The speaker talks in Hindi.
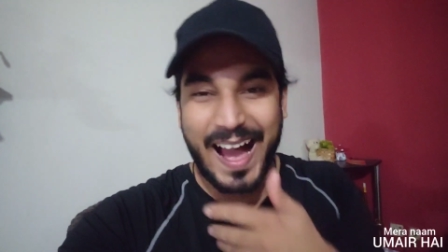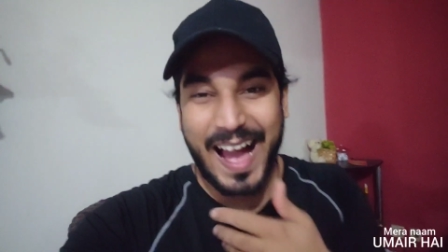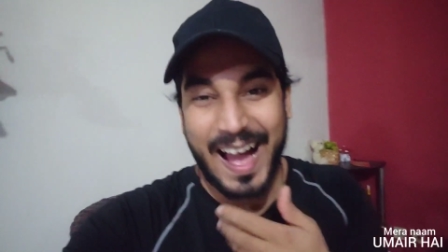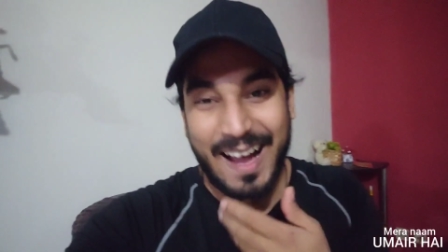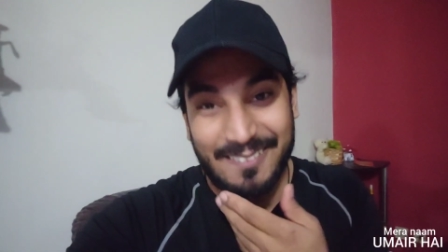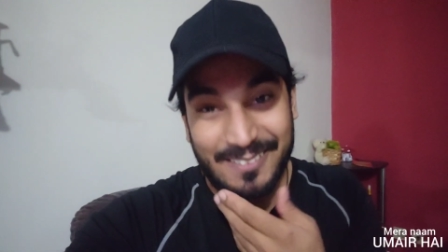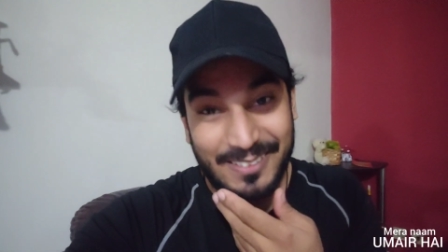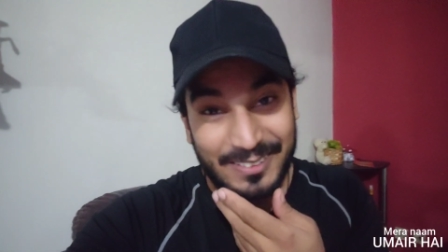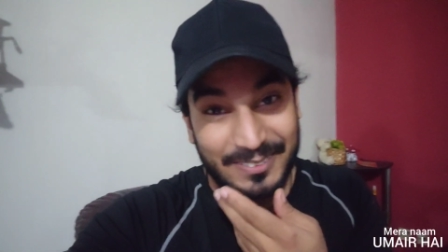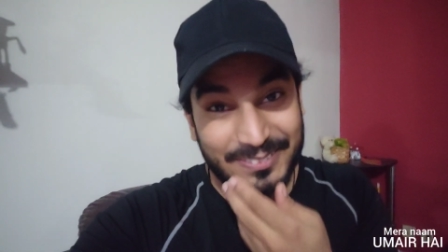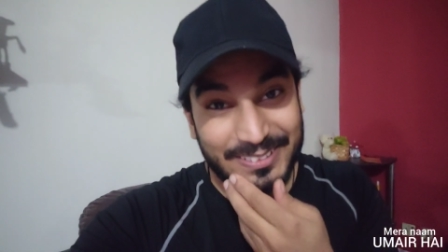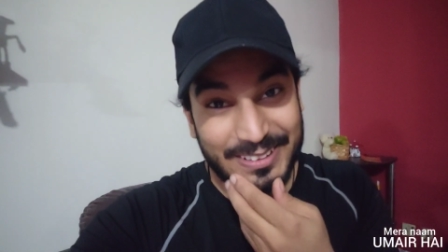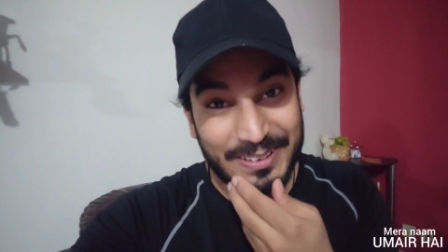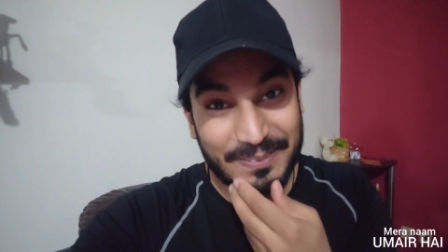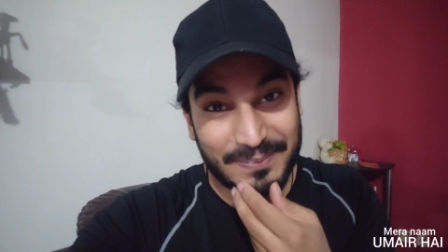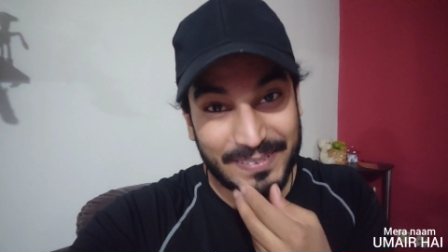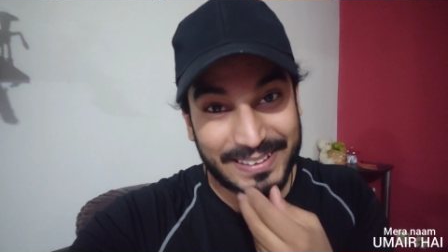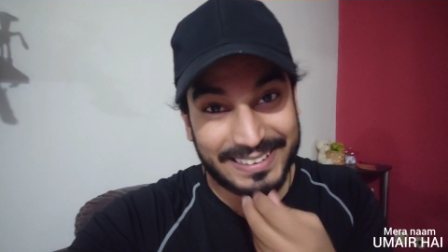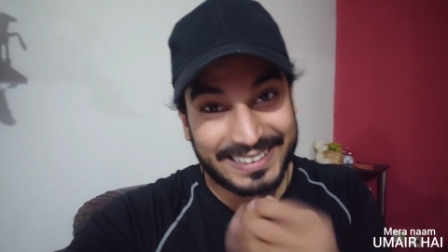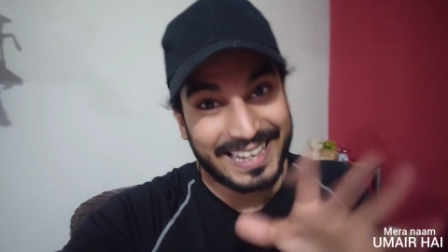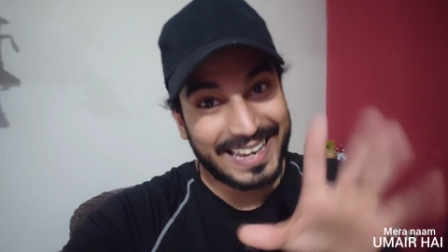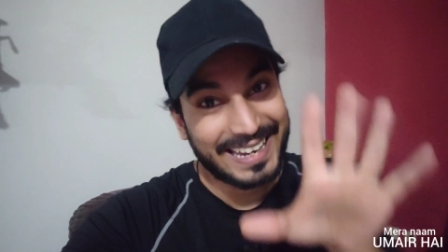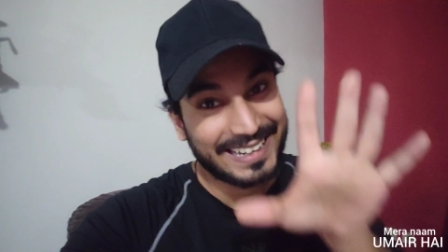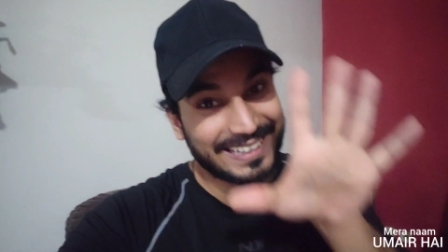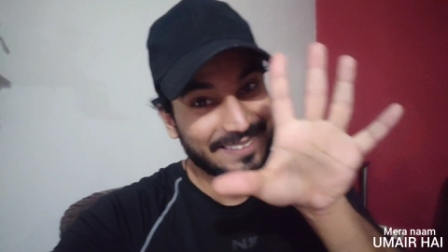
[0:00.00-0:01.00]
आप लोग मुझे
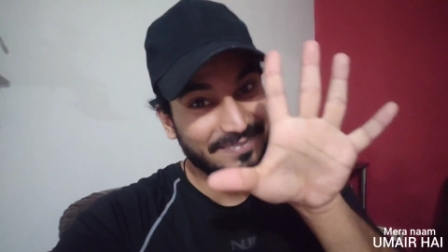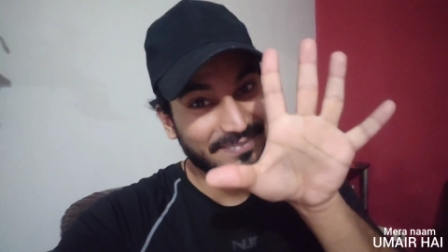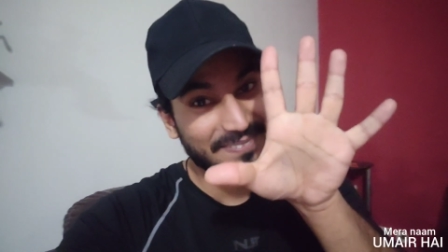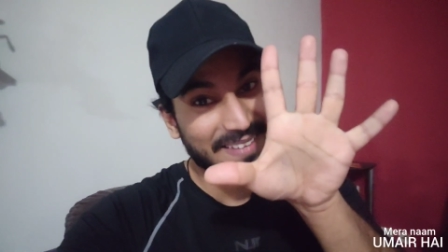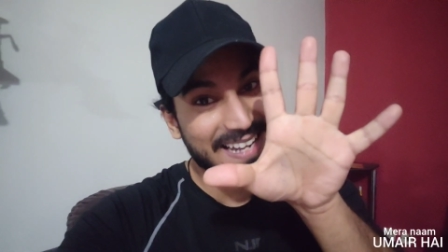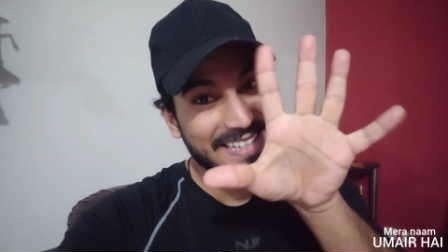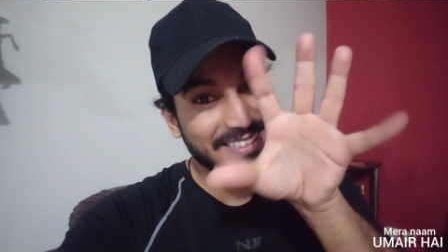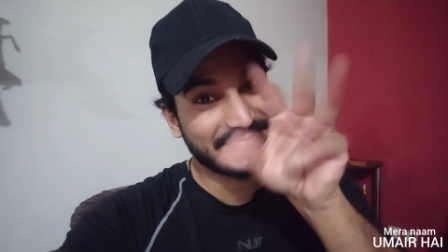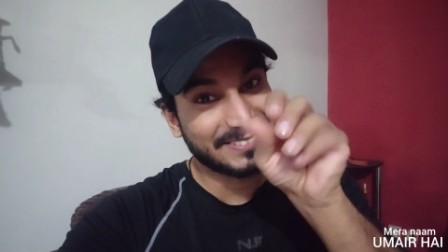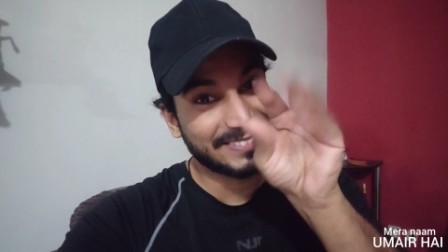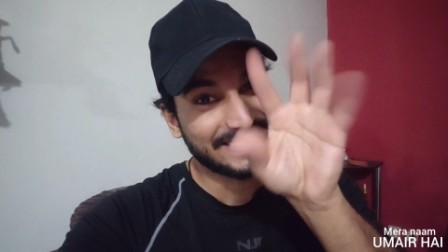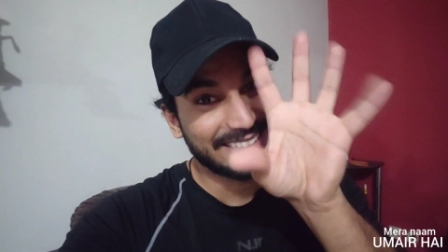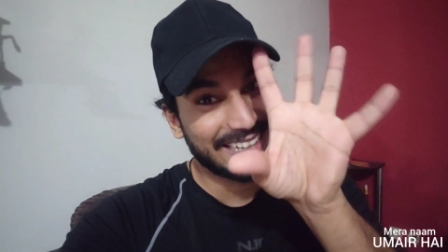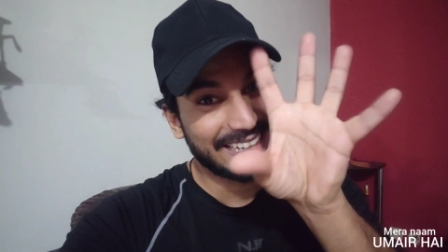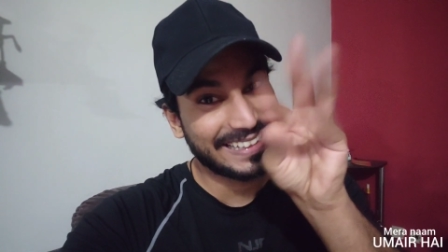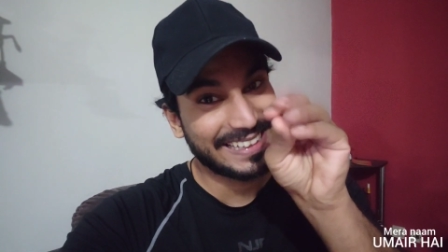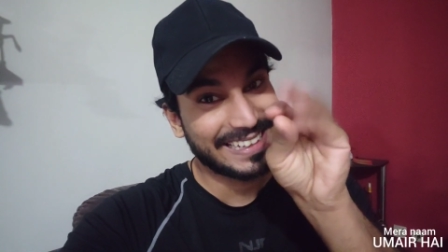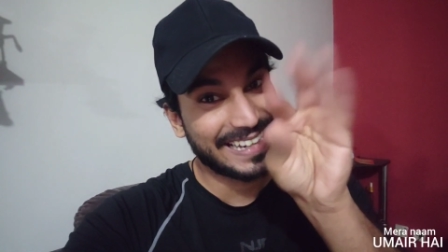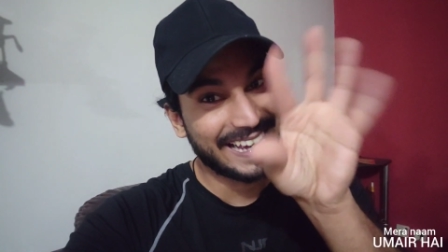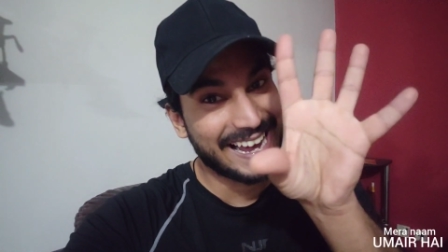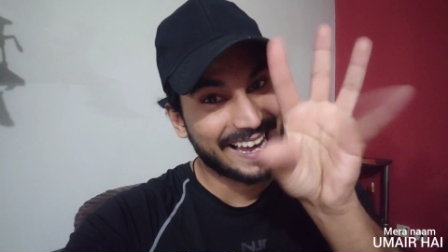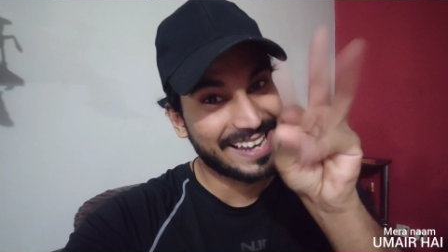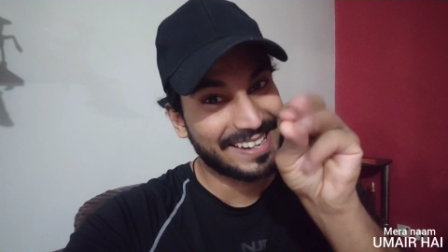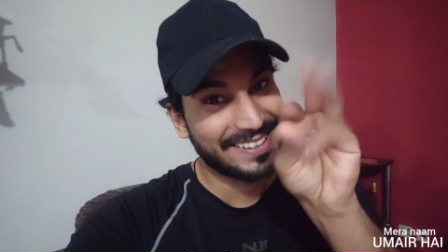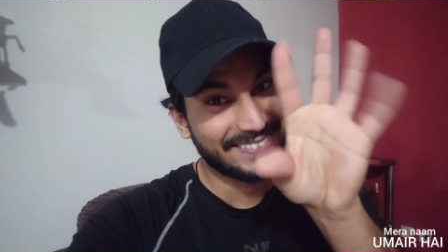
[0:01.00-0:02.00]
पता है ये पांच उंगलियां
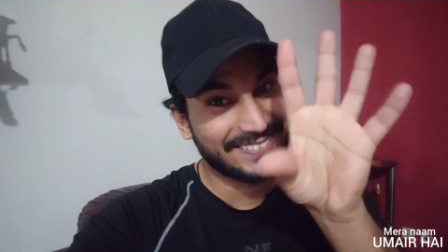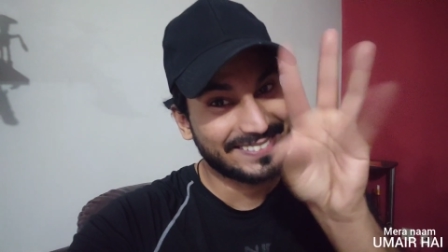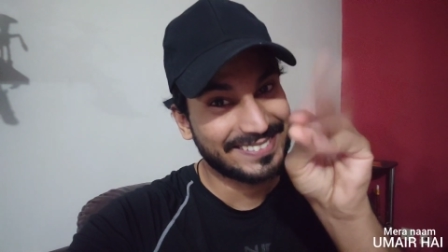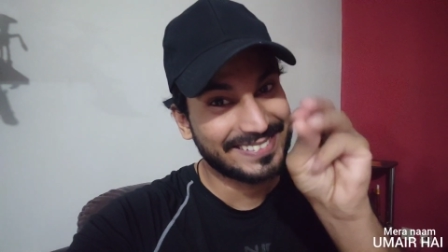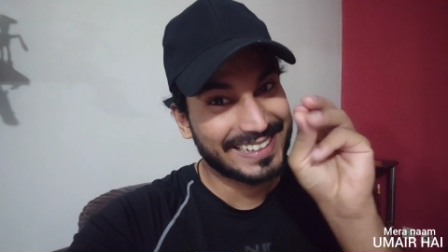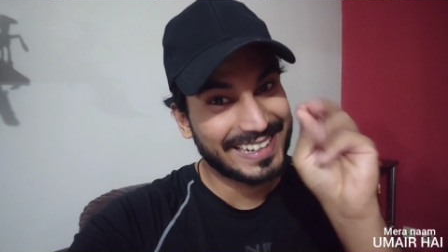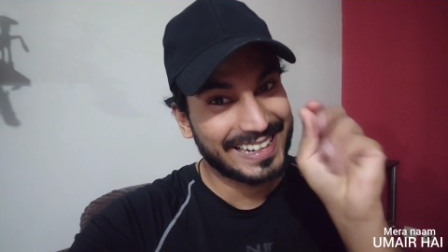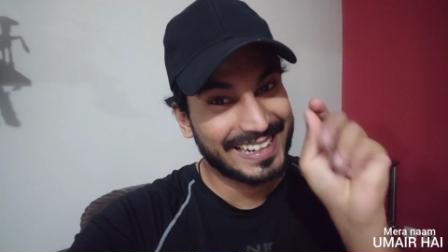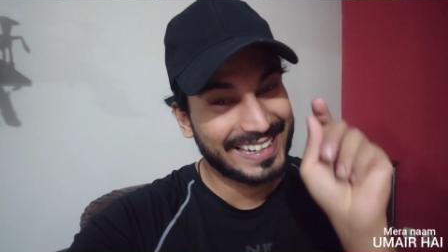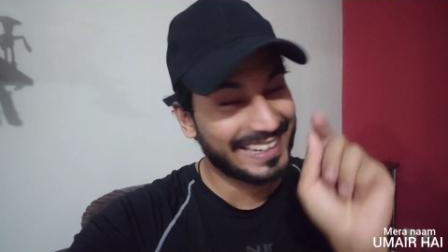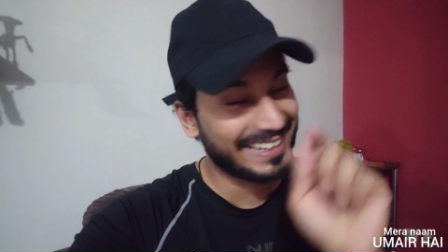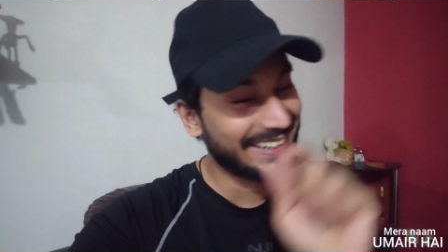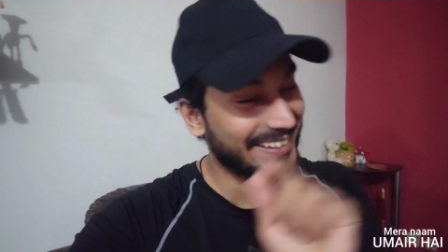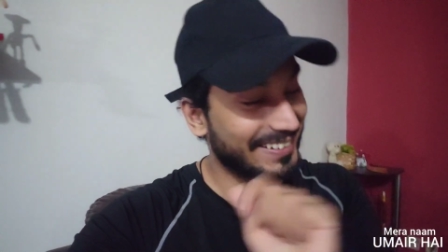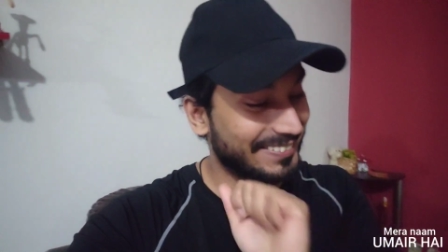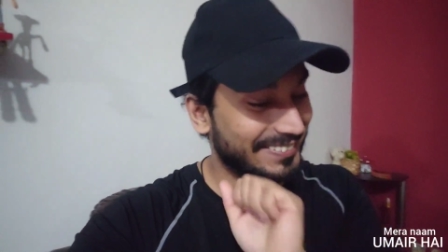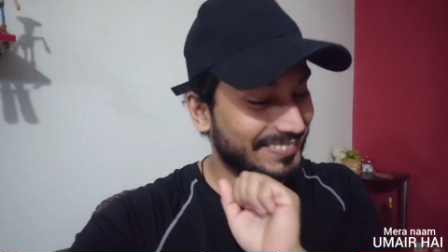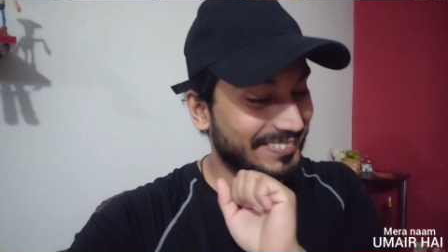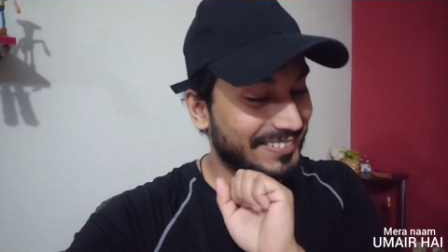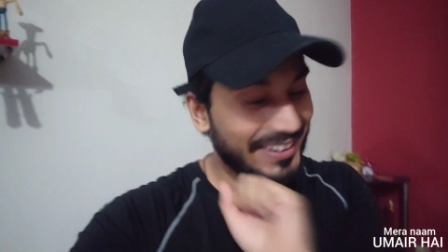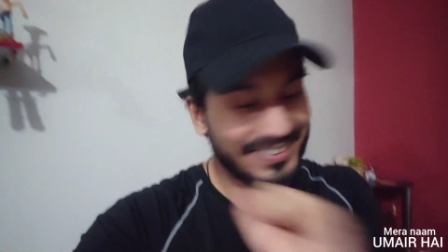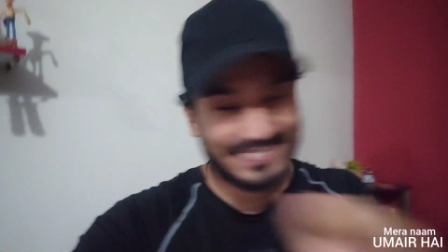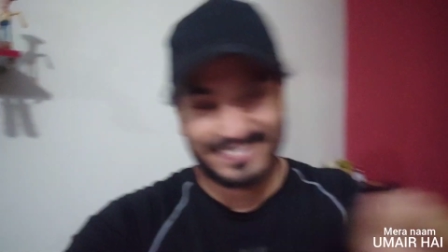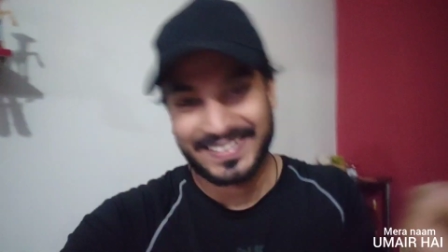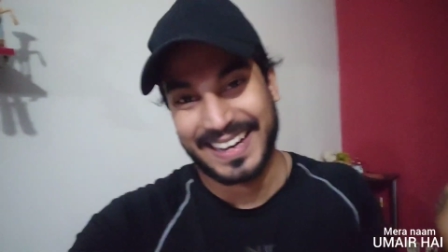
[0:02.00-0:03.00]
दिखा रहे होंगे लेकिन
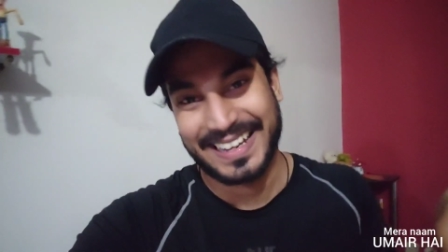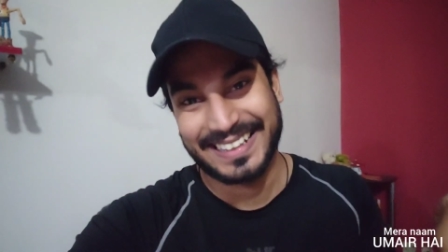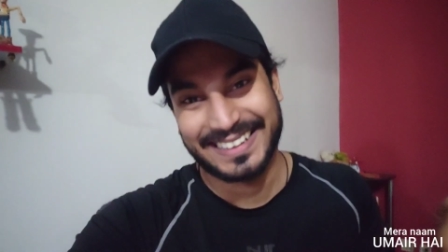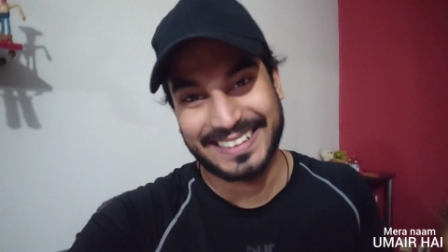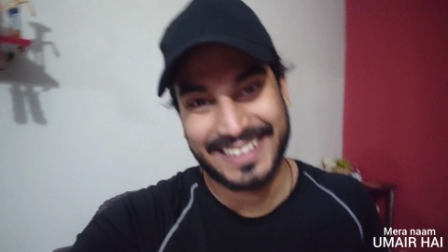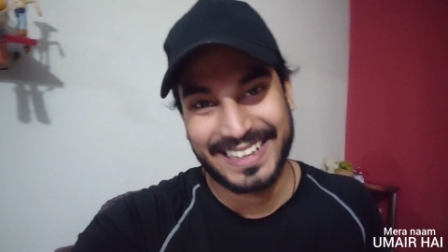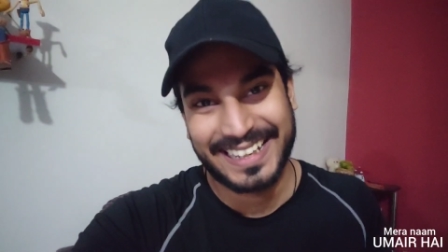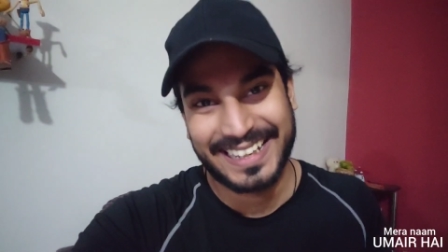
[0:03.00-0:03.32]
कोई बात